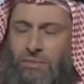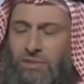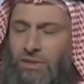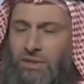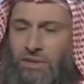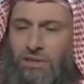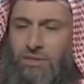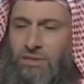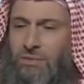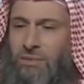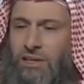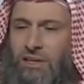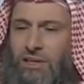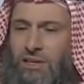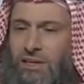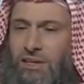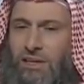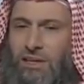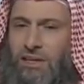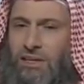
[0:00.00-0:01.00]
يعني سبحان
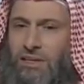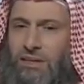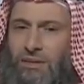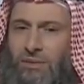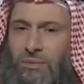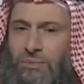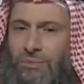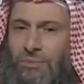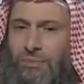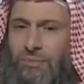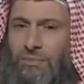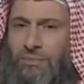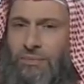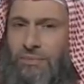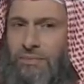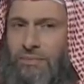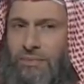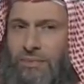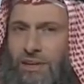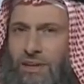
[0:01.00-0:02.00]
الله
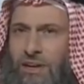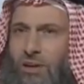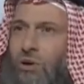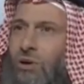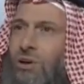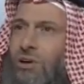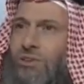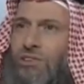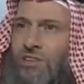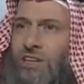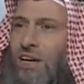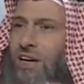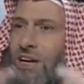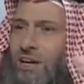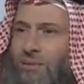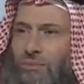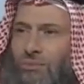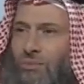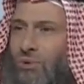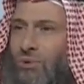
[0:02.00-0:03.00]
كل
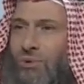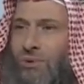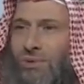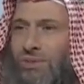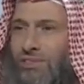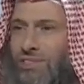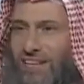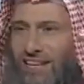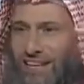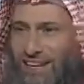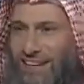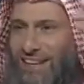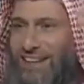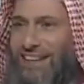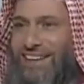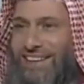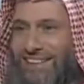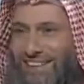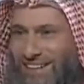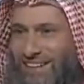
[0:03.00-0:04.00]
شيء مو زي
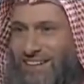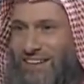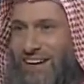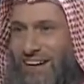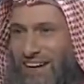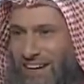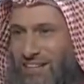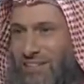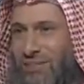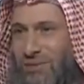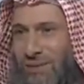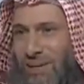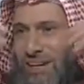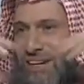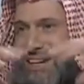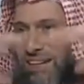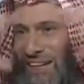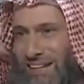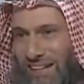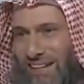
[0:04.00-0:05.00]
رأيته
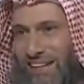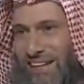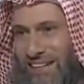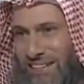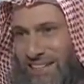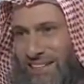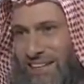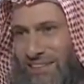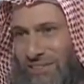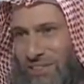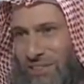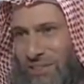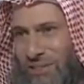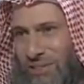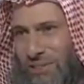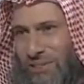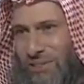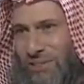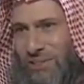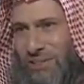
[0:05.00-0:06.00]
على
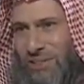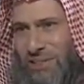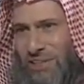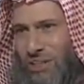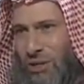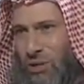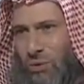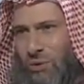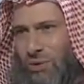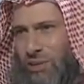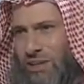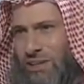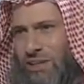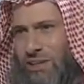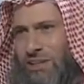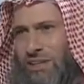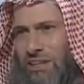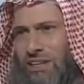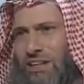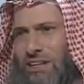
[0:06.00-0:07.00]
التلفزيون يعني أول
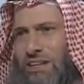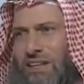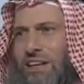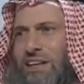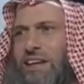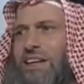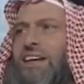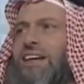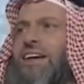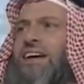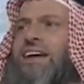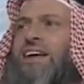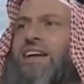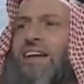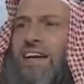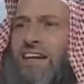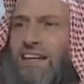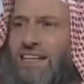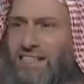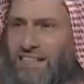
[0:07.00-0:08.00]
يعني
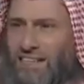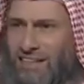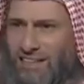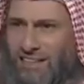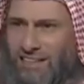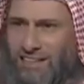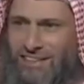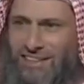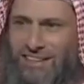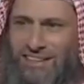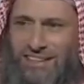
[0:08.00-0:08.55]
الناس هنا